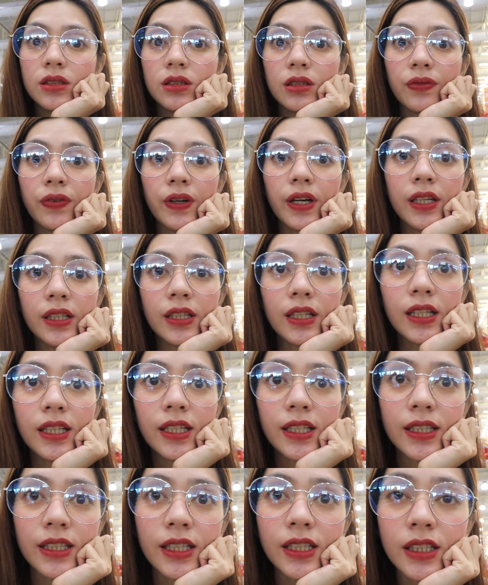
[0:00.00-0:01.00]
So,
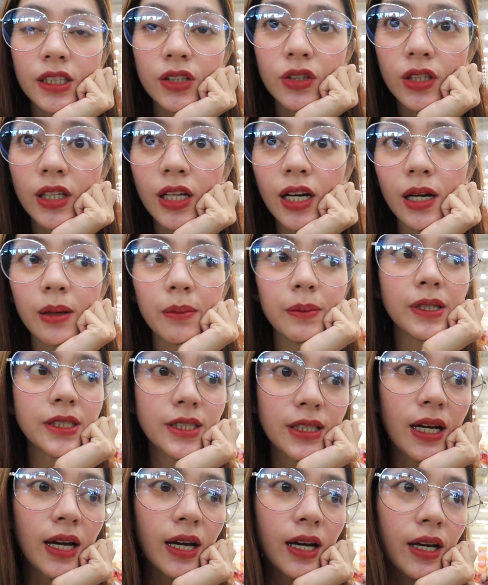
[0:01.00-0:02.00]
finally, nandito na kami
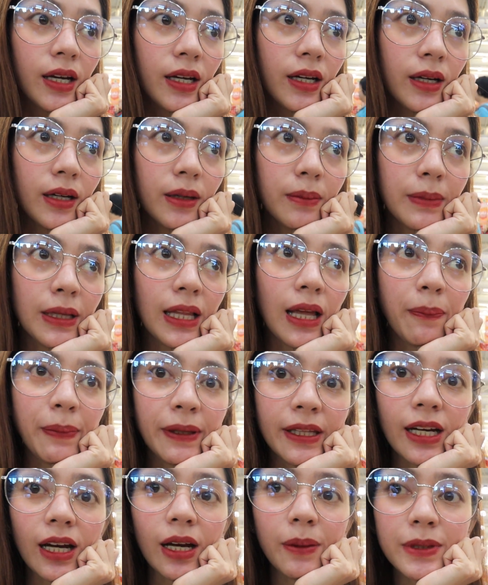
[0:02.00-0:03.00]
sa,
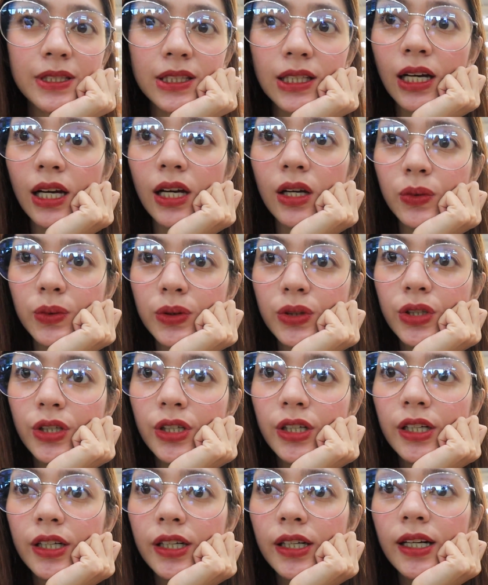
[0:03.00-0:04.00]
malapit na kami sa
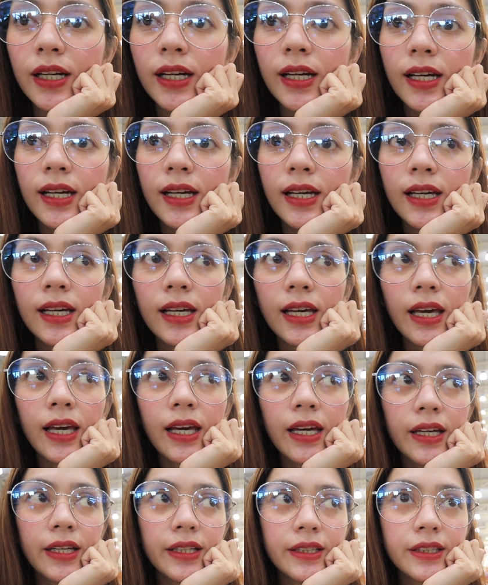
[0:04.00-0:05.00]
counter.
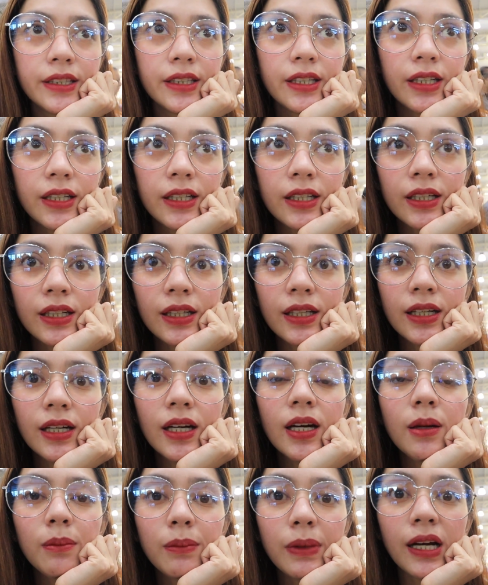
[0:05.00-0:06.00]
And, uh,
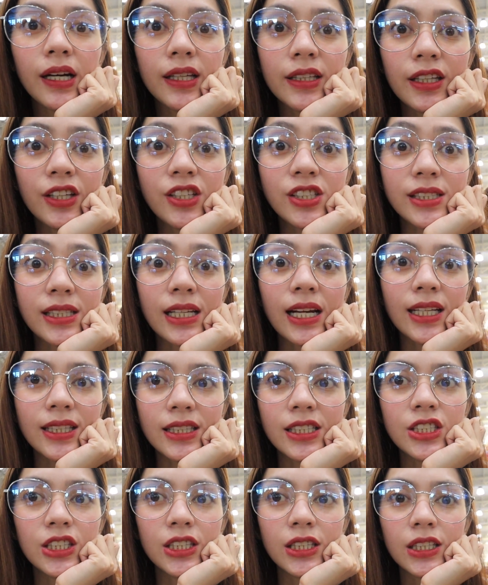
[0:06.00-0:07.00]
maganda yung
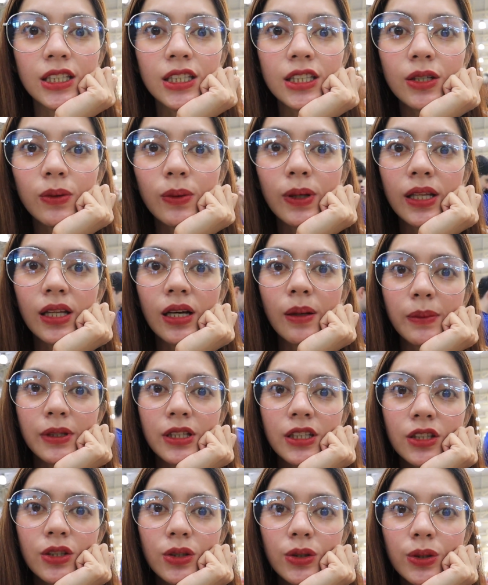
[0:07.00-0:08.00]
strategy na ginawa
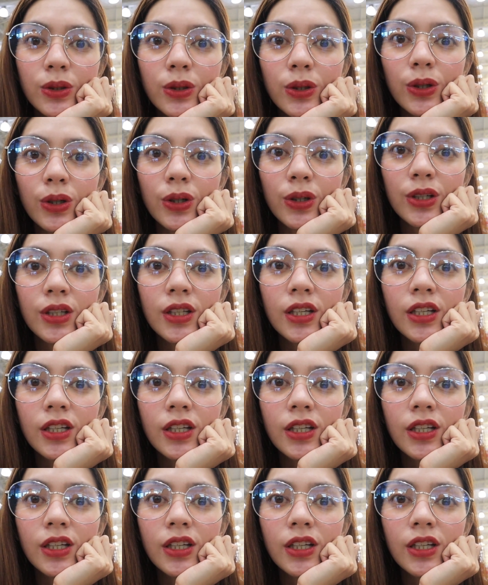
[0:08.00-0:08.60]
namin ni Dodong.